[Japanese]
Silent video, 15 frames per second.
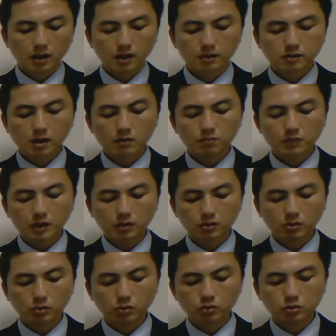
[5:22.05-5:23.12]
えー、
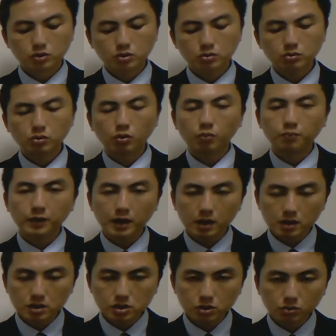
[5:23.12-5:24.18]
355
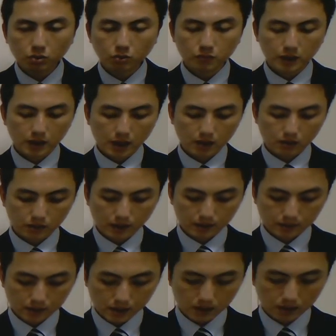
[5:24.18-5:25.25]
ページを見てく
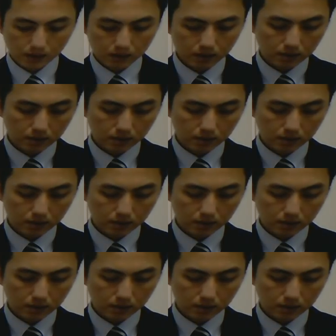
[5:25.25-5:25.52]
ださい。